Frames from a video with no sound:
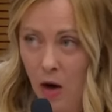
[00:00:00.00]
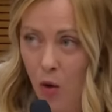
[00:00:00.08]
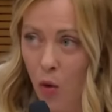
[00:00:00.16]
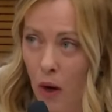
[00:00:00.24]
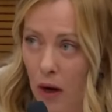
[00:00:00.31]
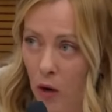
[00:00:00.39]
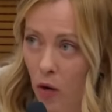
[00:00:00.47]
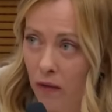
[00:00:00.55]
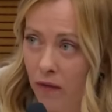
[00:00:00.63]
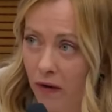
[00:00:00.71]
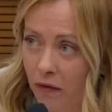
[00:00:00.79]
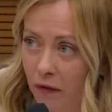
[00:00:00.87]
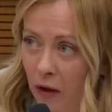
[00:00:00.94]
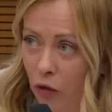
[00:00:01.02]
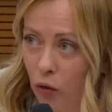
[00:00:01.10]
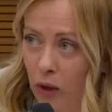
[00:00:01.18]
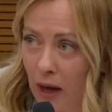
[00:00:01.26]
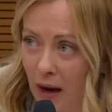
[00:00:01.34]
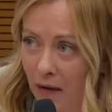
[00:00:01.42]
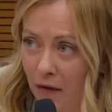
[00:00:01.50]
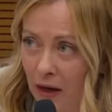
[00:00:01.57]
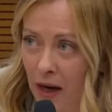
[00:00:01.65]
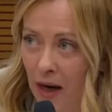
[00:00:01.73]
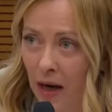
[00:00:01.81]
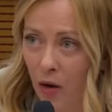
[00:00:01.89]
quello che va fatto in
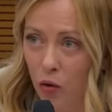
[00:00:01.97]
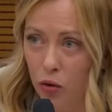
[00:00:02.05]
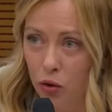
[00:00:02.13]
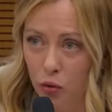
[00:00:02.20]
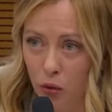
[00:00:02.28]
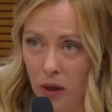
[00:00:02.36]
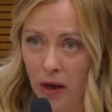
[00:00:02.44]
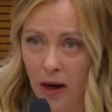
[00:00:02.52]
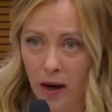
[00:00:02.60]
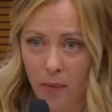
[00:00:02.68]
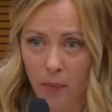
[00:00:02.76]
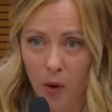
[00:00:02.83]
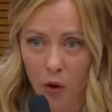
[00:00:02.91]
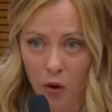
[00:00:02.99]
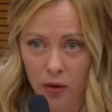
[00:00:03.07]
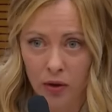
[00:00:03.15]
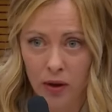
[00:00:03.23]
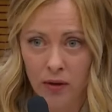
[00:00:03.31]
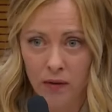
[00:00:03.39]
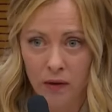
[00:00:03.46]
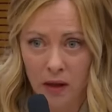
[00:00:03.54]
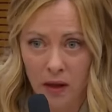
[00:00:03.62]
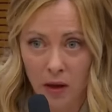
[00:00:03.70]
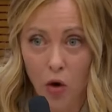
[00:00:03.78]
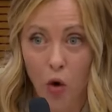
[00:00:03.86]
Africa è costruire rapporti
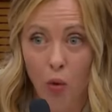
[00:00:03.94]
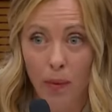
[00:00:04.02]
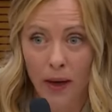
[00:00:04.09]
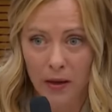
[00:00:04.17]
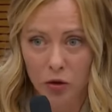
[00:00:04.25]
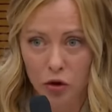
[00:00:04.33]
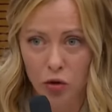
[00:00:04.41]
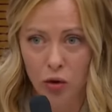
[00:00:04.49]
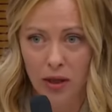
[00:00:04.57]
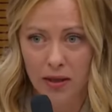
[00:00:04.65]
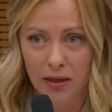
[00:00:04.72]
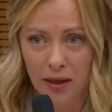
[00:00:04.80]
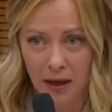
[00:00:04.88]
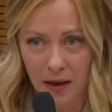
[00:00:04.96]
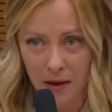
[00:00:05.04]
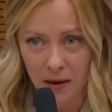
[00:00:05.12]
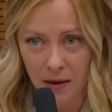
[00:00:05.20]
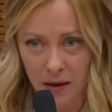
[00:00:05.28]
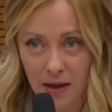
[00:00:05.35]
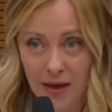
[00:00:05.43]
di cooperazione seri,